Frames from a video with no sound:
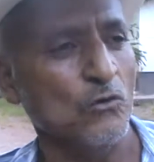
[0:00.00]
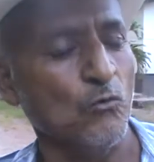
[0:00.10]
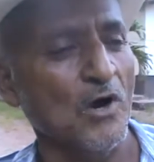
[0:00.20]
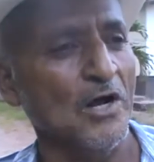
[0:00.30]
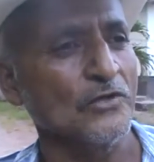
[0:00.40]

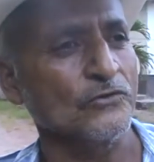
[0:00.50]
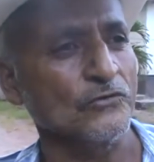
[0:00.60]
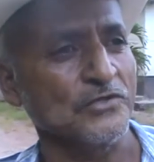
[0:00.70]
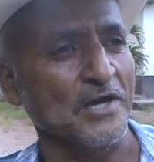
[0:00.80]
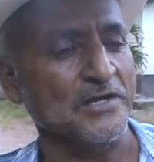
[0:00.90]

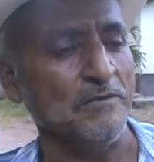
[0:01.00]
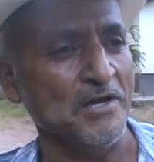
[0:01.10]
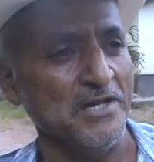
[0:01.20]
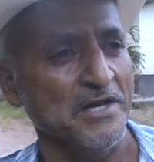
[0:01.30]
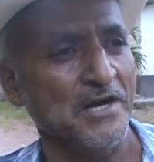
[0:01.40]
¿Cuántos? si aquí
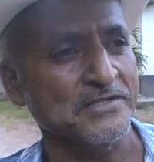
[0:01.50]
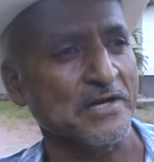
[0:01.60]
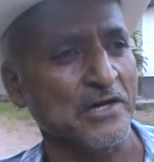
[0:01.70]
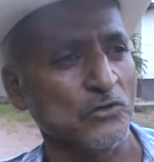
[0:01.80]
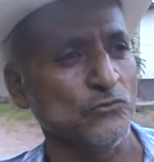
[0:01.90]
vienen a
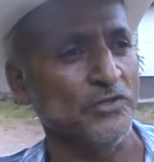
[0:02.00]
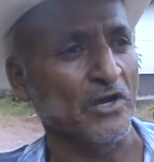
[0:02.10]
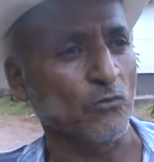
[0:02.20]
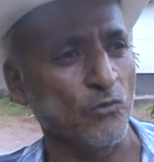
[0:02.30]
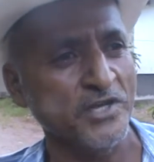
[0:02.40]
sacar una
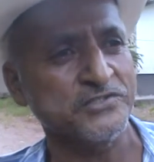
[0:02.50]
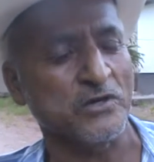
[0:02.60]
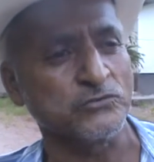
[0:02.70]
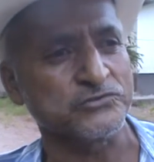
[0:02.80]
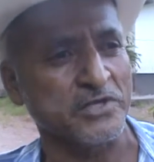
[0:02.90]

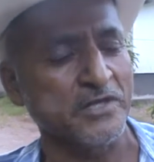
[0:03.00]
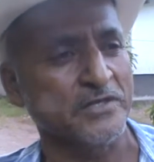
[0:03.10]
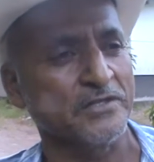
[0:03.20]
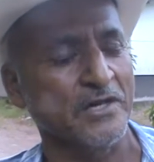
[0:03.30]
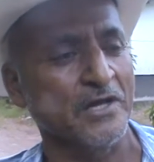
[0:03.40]
encuesta
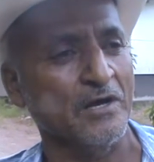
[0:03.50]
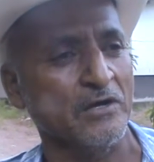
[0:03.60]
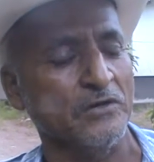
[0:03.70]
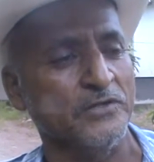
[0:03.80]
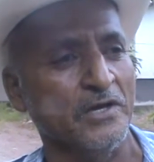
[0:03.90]
ustedes de la,
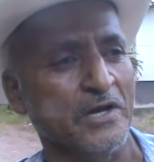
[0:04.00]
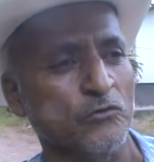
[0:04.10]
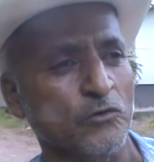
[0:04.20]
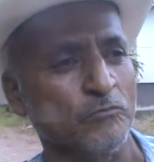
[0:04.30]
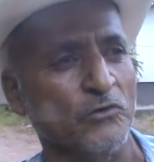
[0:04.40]
de la
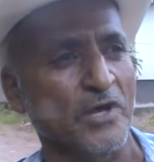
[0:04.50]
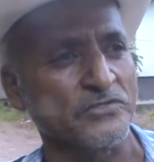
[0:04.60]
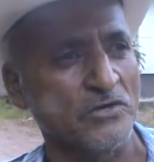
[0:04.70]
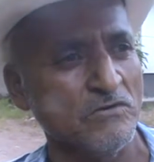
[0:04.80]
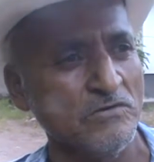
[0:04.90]

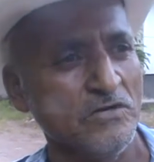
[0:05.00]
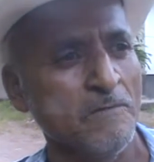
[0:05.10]
corporación.